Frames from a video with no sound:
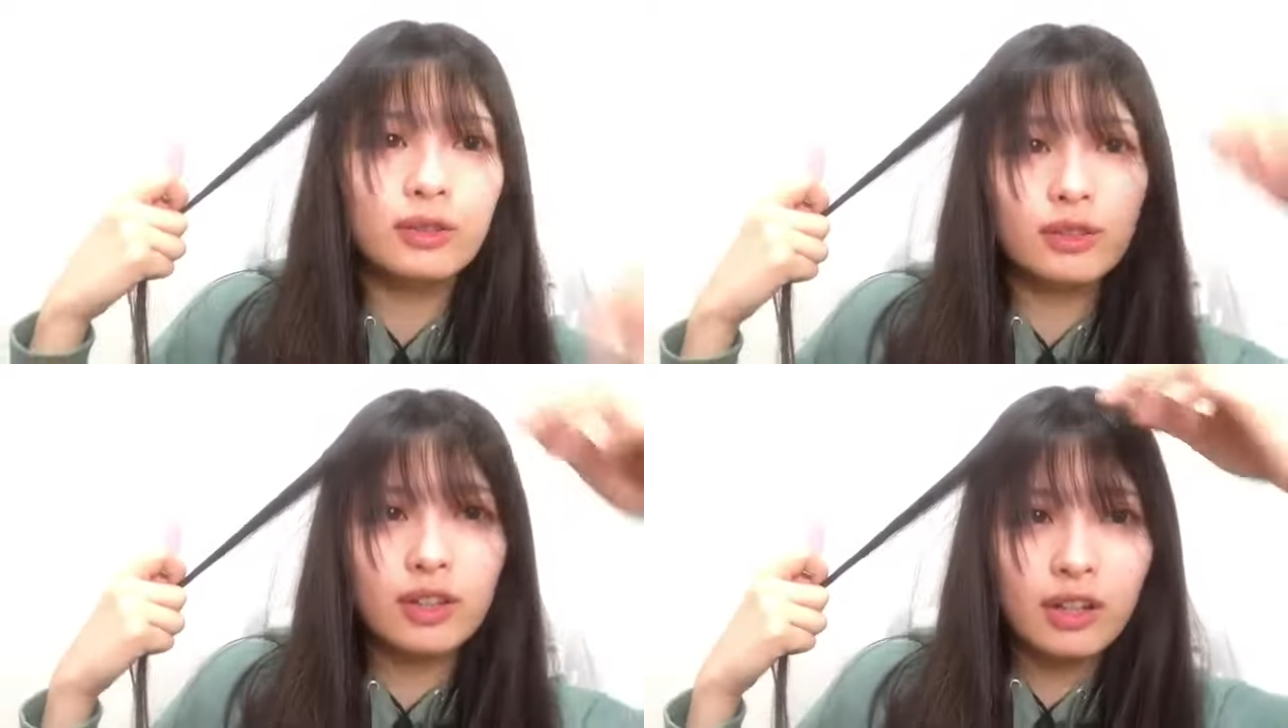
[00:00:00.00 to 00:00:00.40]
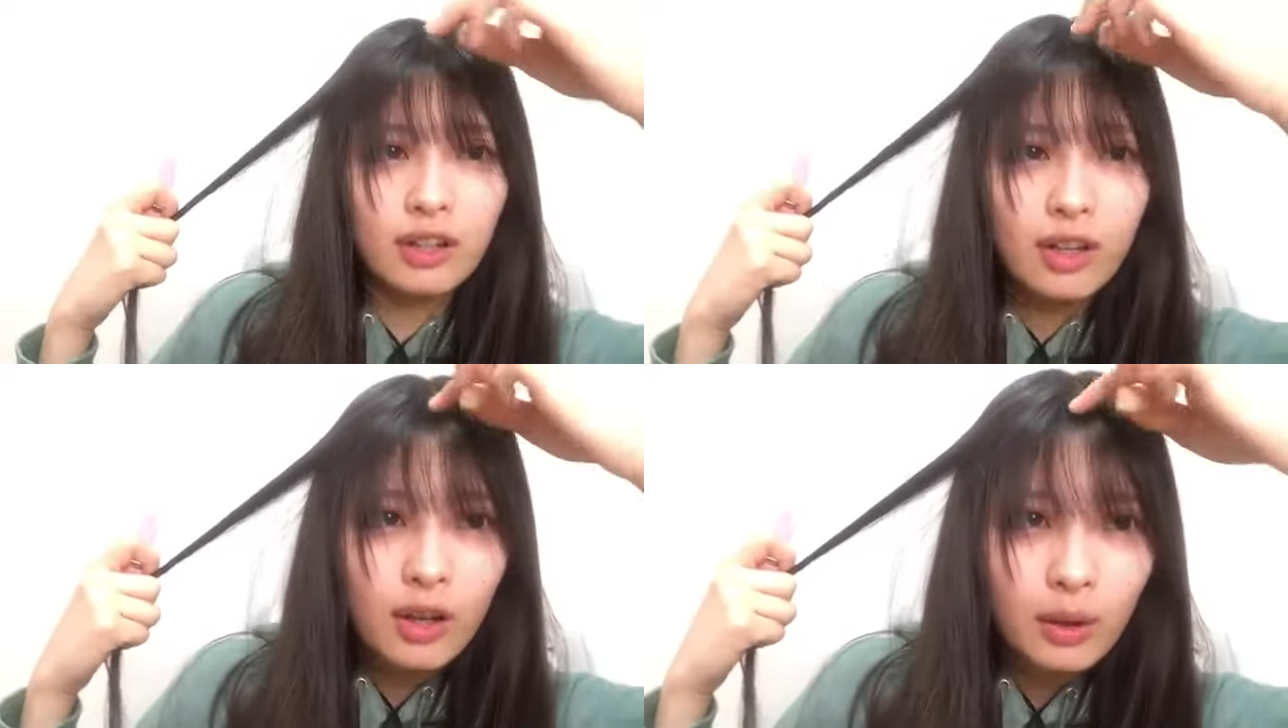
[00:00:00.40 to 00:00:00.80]
これ
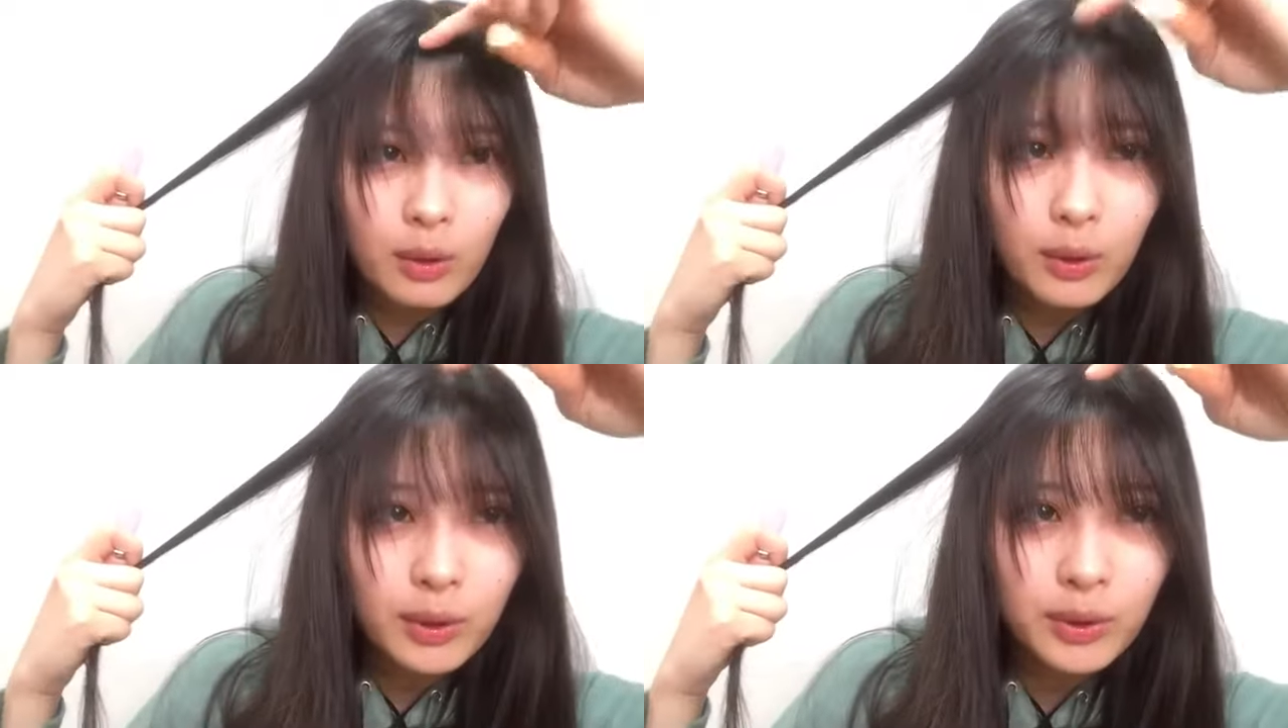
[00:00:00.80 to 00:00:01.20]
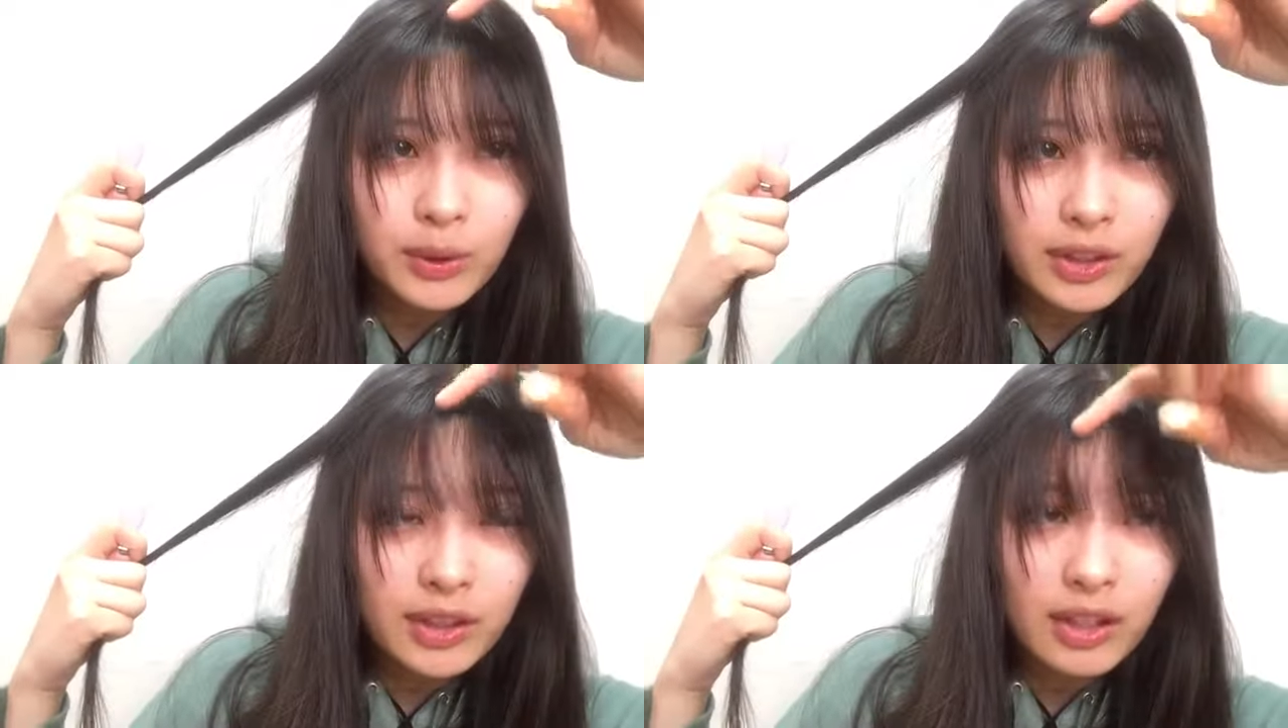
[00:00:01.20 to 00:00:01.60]
こういう
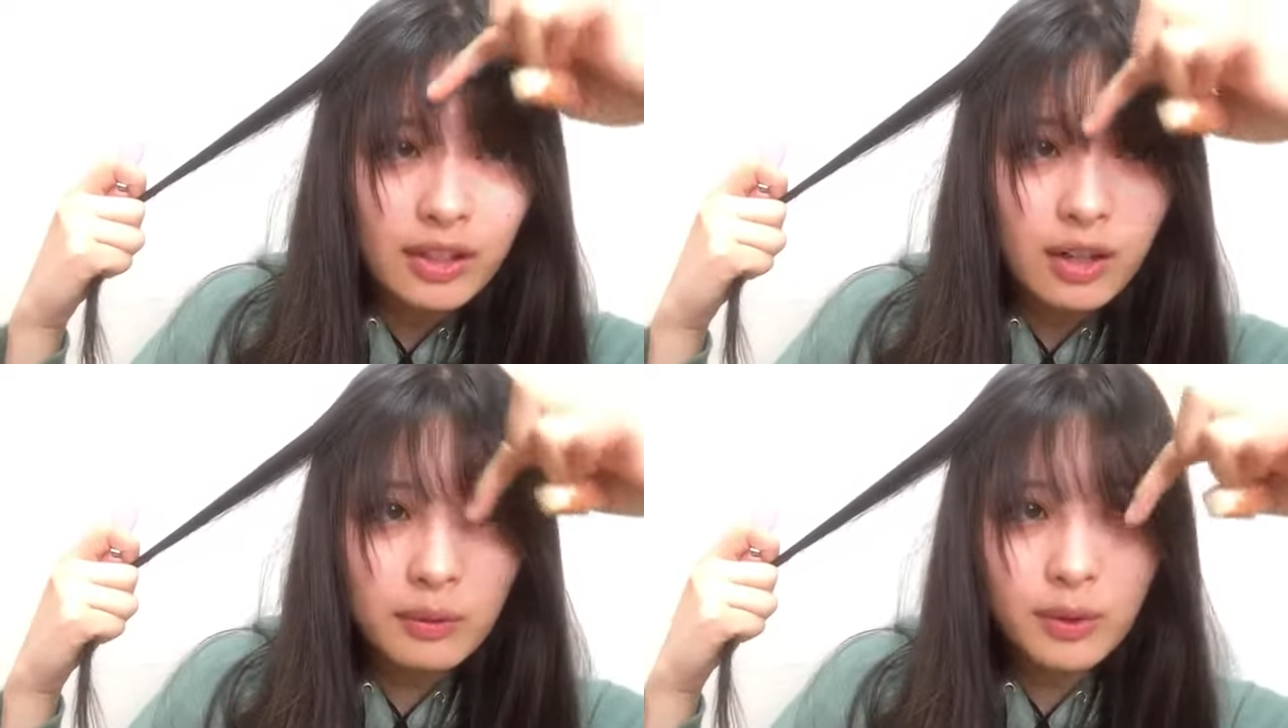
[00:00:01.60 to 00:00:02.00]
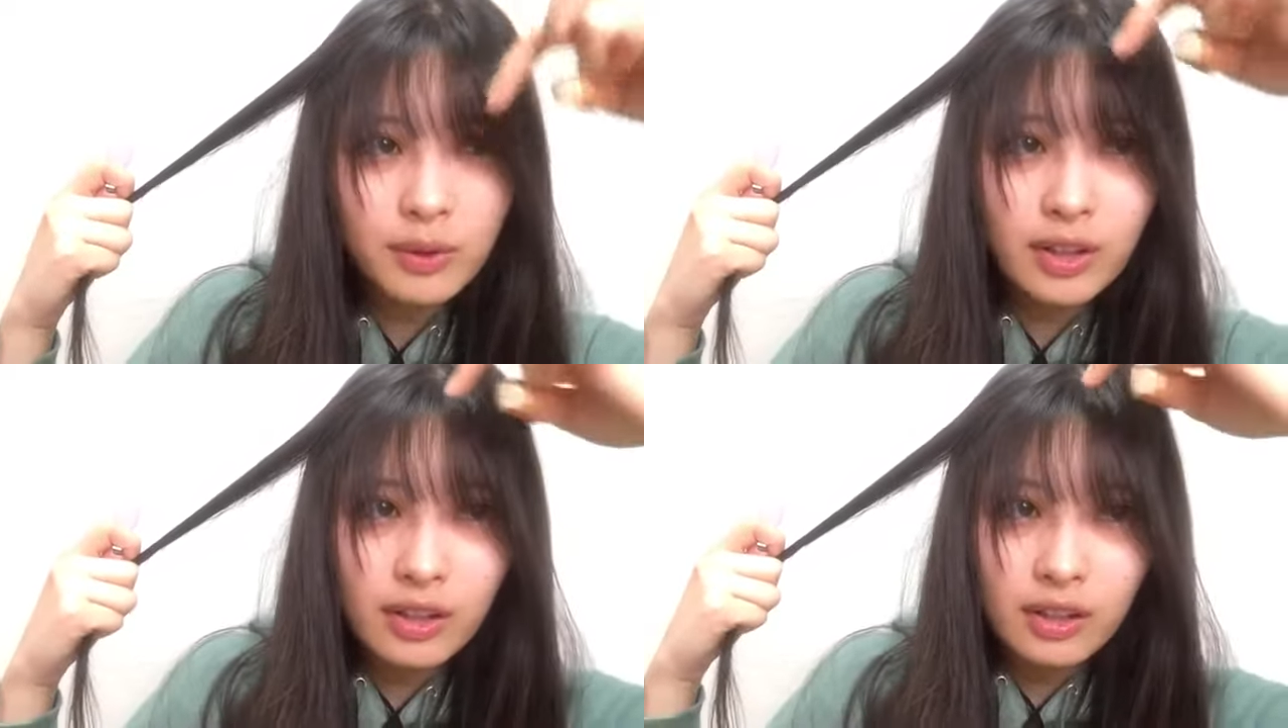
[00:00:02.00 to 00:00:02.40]
風にね髪
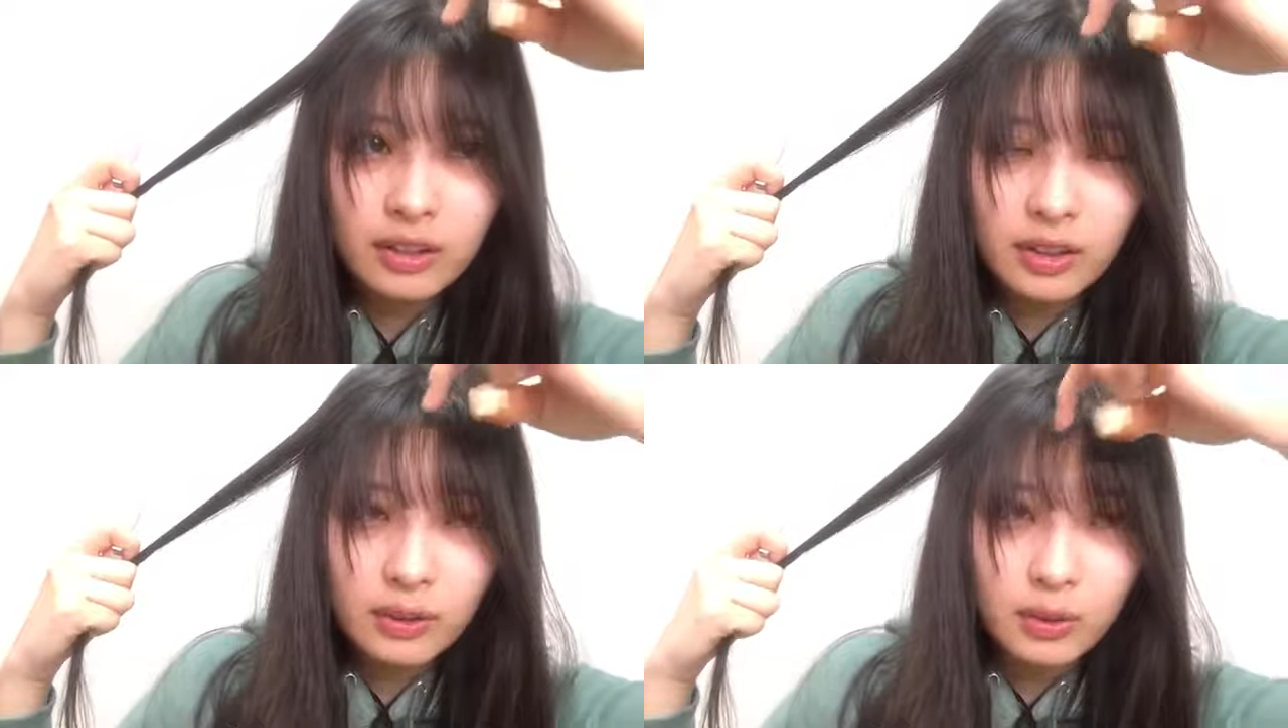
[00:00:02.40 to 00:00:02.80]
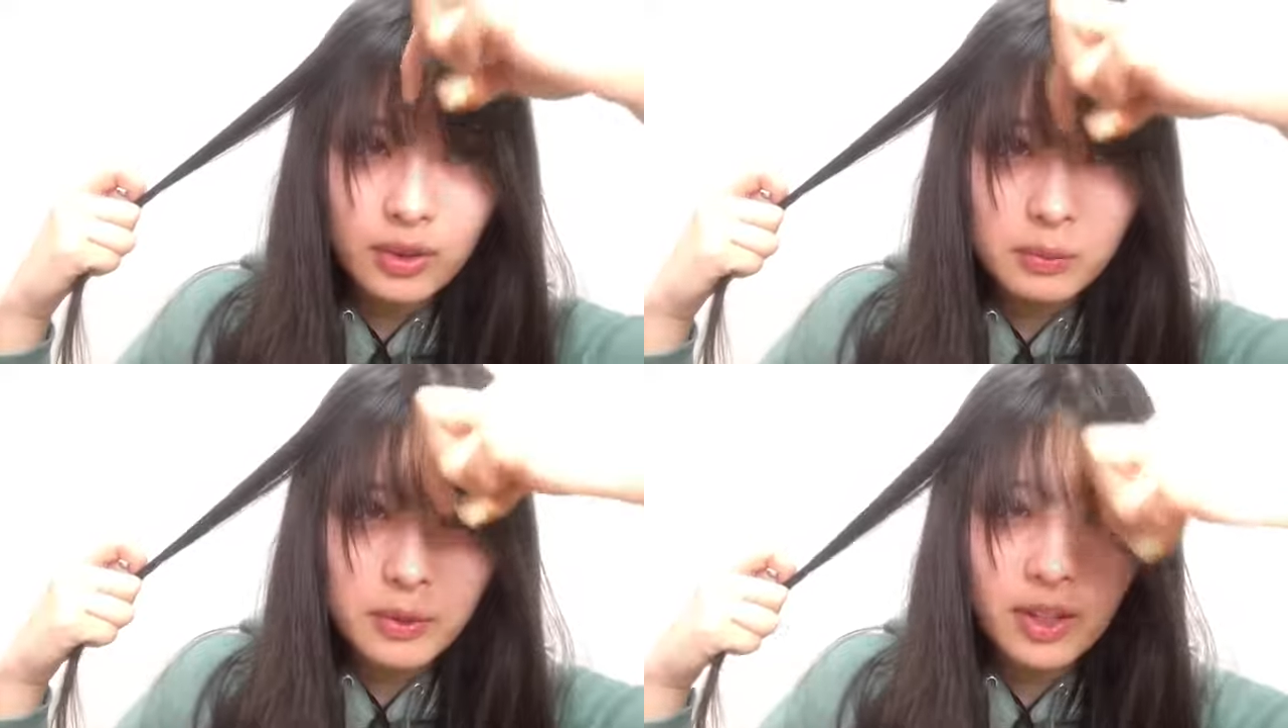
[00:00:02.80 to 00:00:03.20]
の毛が勝手にこう
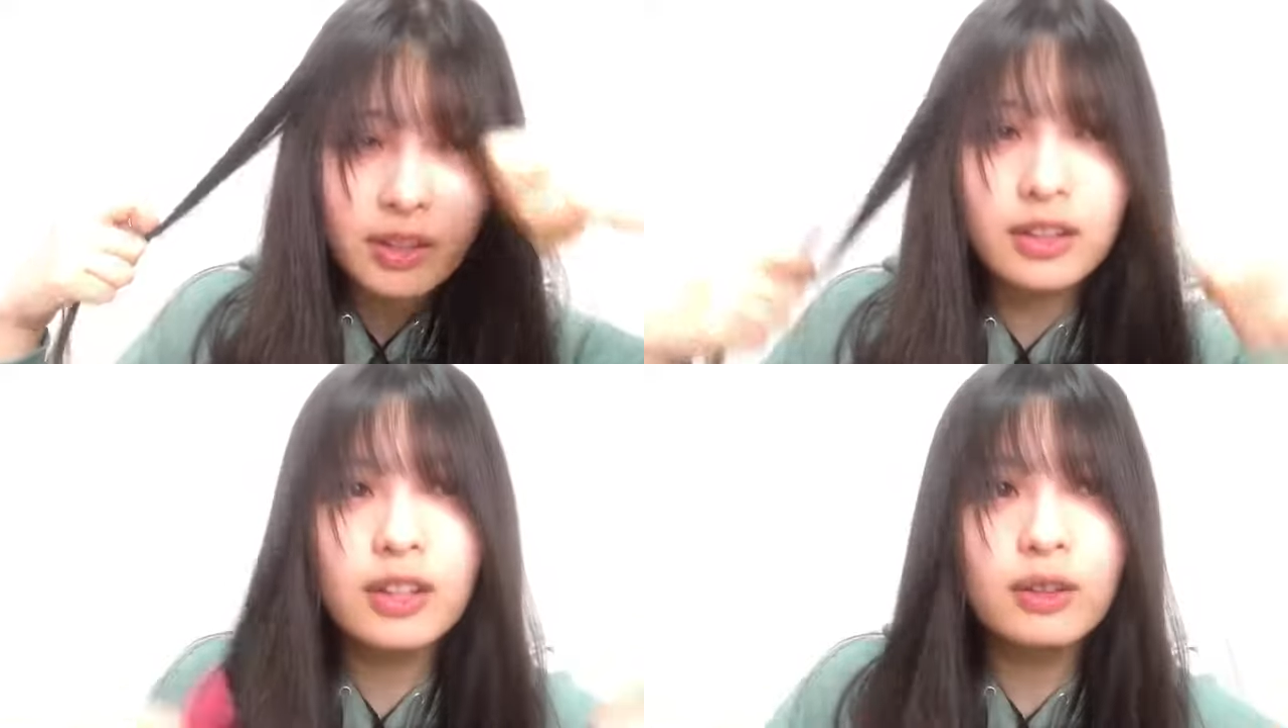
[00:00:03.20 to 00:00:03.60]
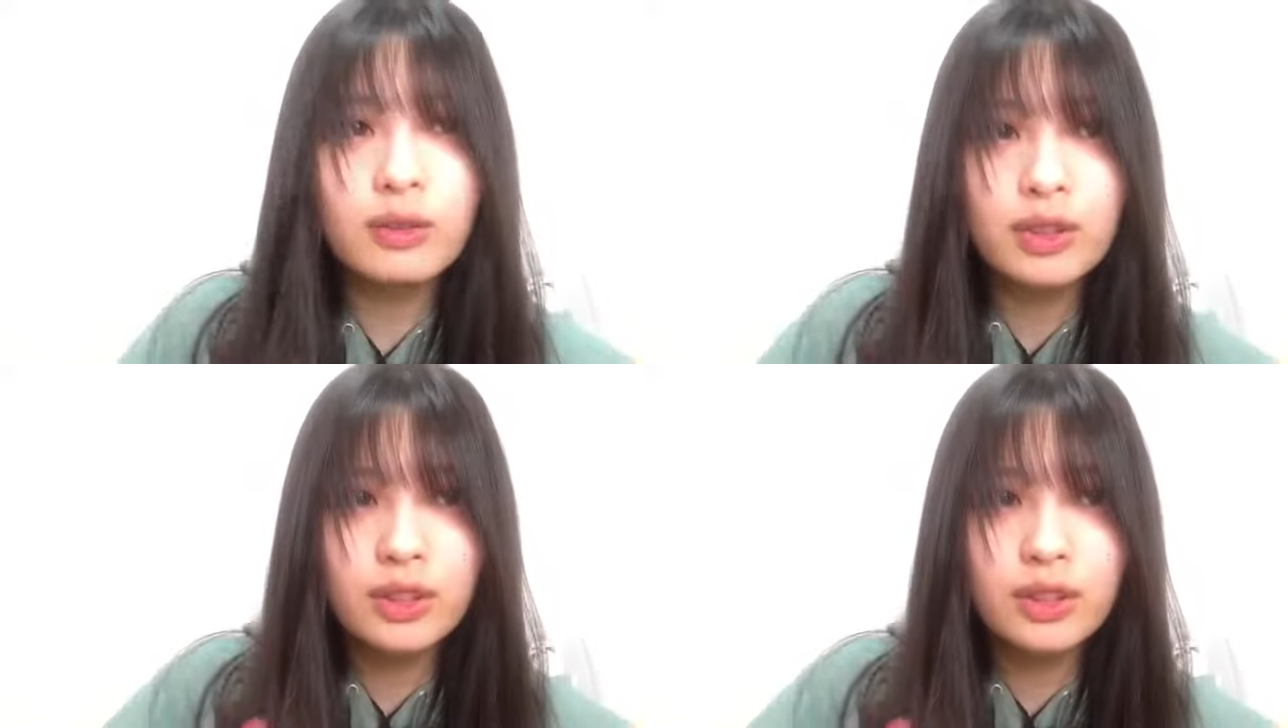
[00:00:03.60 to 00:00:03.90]
やって曲がってんの、